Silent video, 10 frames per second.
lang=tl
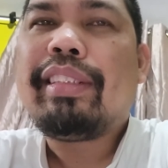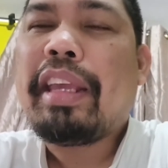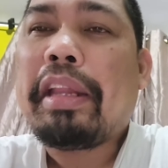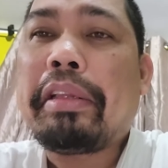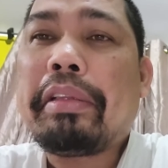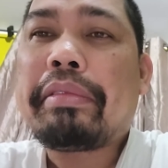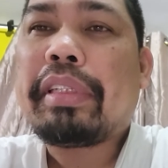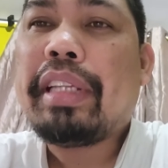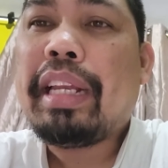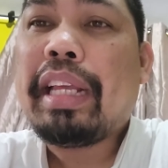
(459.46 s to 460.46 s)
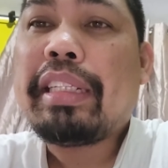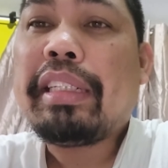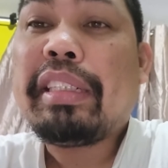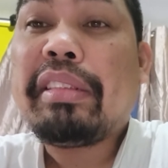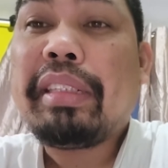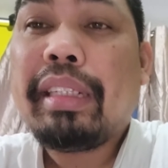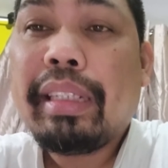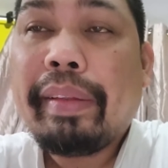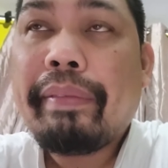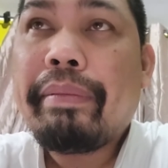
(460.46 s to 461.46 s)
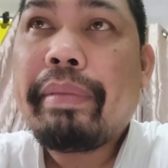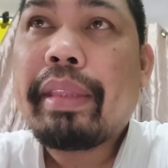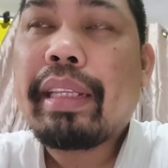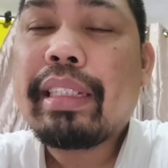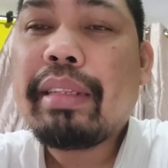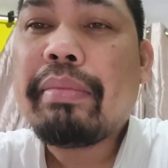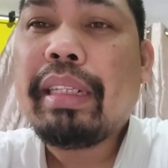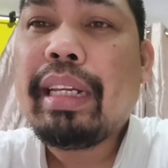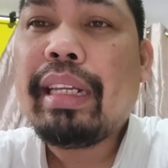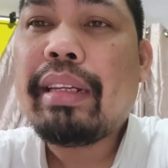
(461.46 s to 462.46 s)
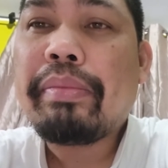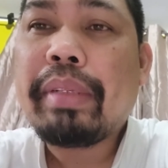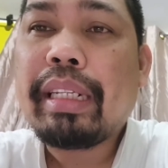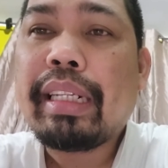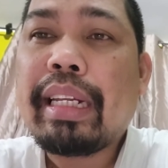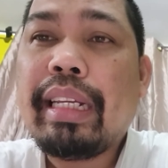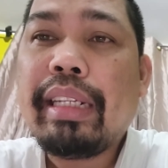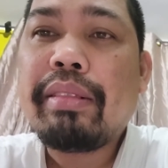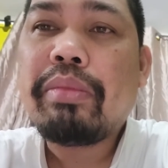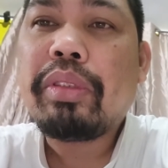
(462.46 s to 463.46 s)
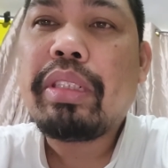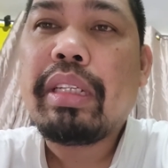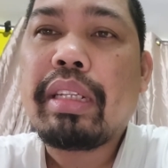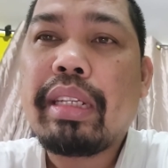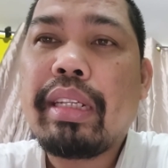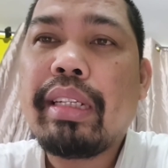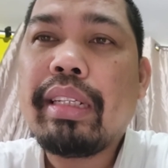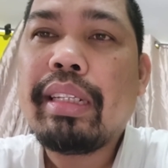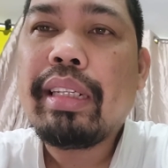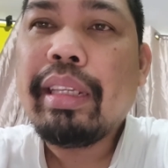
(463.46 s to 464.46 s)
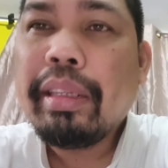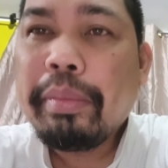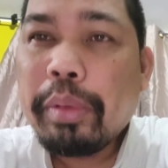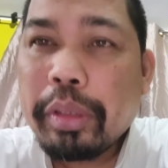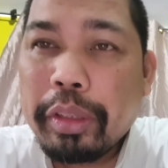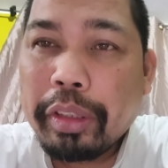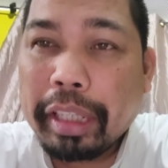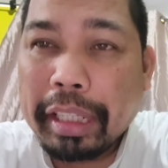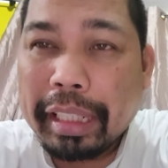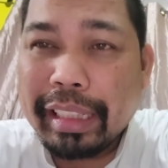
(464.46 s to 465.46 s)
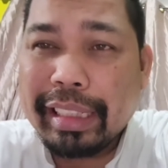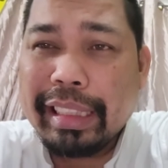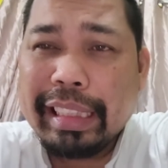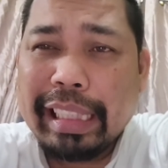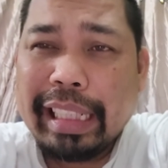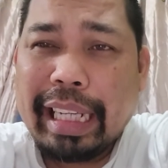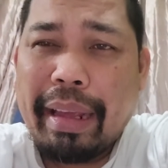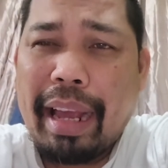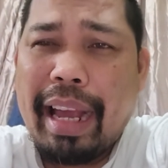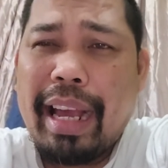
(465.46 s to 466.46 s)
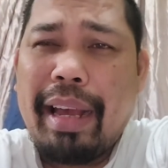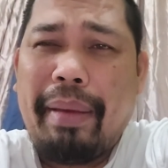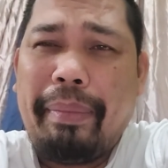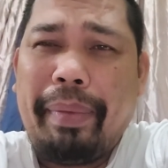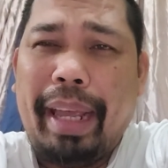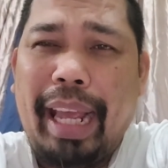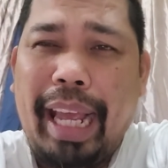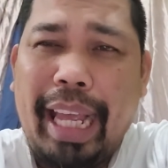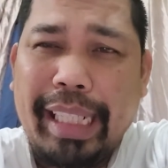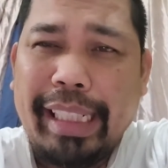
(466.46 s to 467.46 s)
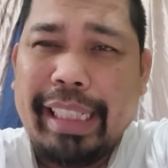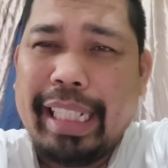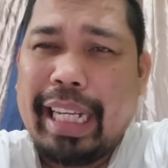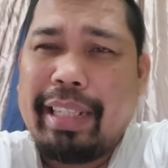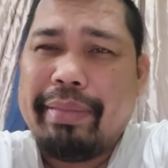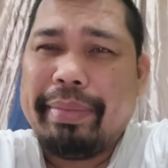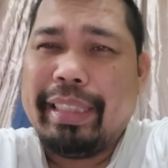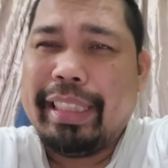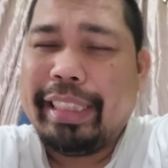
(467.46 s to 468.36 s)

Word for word: yan, padalasan yun eh. Kasi madali lang pag-aralan yung butcher. pero yung English, eh, hirap. Ay, nako